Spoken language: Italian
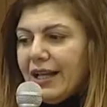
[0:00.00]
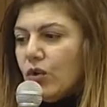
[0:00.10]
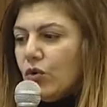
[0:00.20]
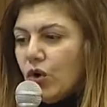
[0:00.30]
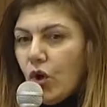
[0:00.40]

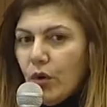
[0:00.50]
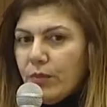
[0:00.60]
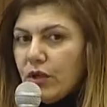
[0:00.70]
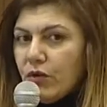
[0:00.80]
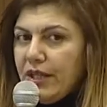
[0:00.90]

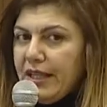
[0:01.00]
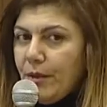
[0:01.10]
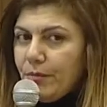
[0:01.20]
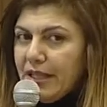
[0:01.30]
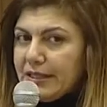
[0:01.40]
economico ed
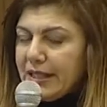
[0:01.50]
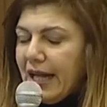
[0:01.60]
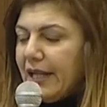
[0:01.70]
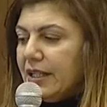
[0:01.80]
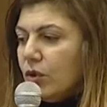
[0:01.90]

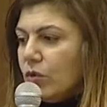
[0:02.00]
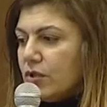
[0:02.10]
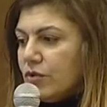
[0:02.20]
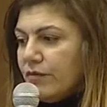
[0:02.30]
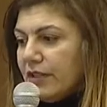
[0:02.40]
ambientale di
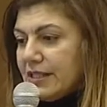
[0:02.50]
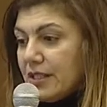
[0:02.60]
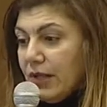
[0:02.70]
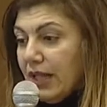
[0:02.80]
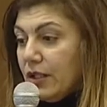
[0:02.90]
questo
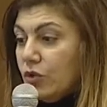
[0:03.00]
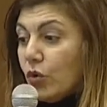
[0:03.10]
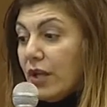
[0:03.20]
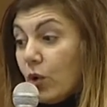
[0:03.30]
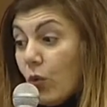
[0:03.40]

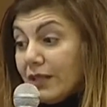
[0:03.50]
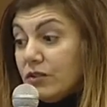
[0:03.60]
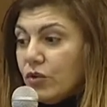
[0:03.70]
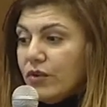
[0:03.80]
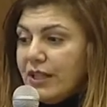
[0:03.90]
investimento e quando